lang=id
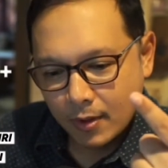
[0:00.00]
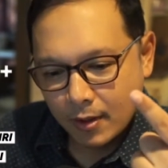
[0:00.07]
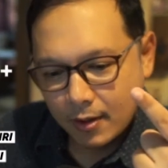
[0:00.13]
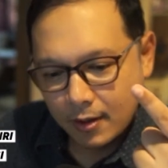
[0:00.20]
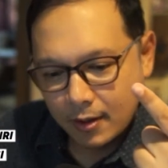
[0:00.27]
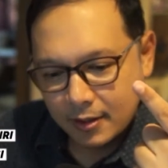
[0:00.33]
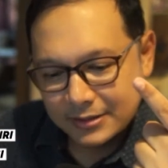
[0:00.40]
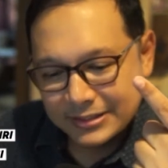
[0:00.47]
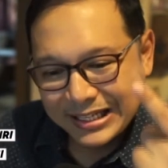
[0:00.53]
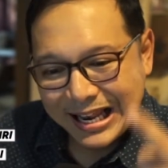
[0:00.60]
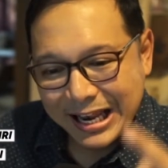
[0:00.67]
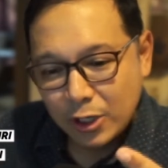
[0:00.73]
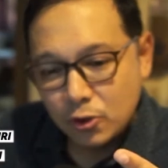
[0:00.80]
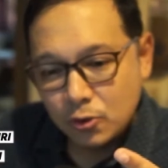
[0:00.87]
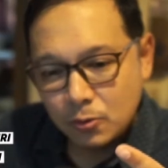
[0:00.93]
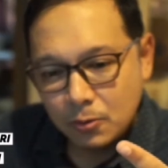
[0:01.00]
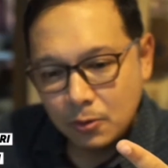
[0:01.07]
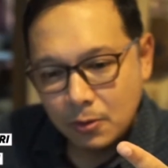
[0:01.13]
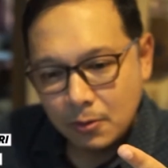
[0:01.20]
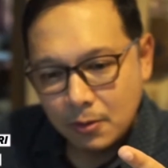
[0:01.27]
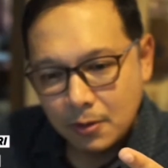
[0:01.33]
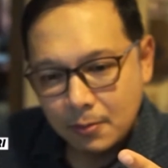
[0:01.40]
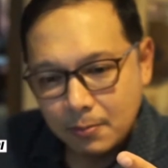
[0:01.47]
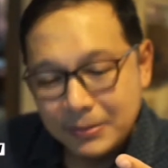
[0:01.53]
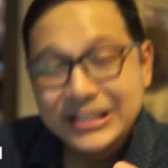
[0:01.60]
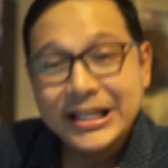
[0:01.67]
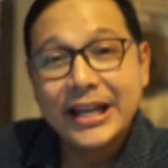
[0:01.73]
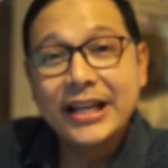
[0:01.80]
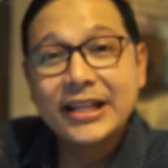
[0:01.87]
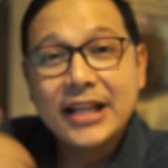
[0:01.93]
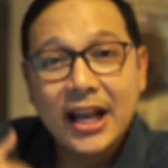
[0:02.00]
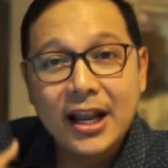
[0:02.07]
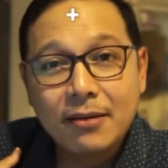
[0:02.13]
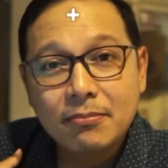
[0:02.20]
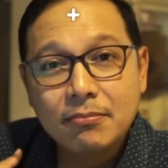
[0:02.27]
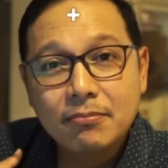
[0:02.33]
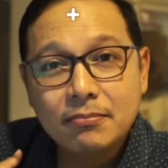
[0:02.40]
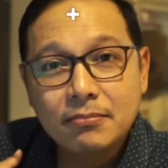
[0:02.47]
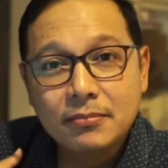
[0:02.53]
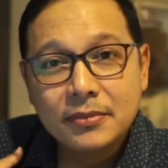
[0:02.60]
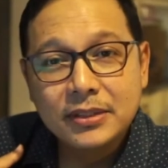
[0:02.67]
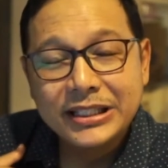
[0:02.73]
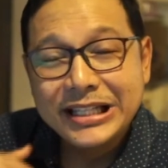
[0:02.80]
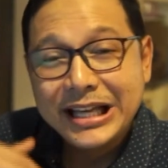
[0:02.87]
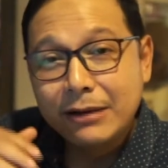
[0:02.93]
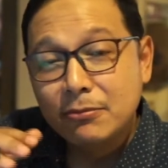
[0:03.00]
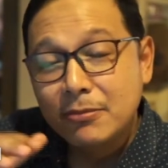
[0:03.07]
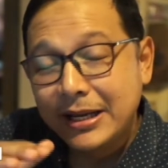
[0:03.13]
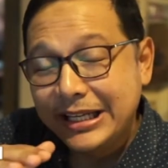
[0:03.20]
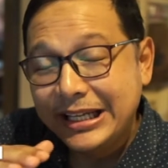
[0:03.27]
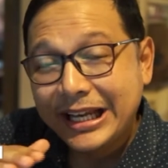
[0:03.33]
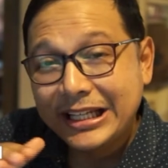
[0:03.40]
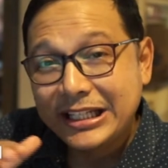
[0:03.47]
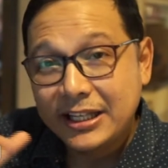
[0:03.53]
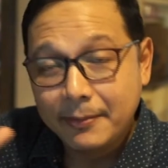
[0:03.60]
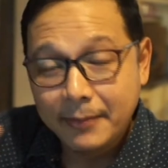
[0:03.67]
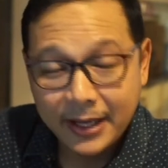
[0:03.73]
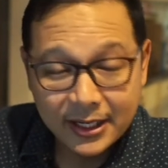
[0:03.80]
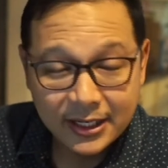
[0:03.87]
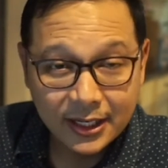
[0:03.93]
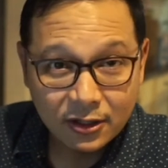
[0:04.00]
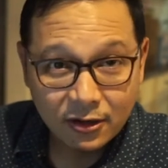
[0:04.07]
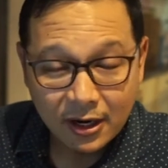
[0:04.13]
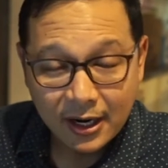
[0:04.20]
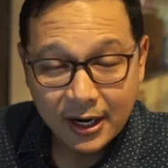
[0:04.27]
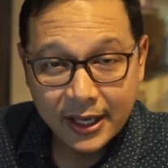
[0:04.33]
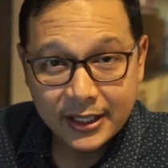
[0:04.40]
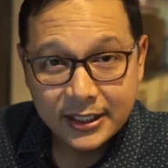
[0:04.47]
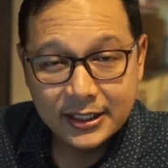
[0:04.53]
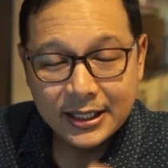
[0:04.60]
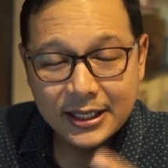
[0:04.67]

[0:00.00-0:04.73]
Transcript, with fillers: eh, selalu mencari ke dalam, tidak membandingkan diri mereka dengan orang lain.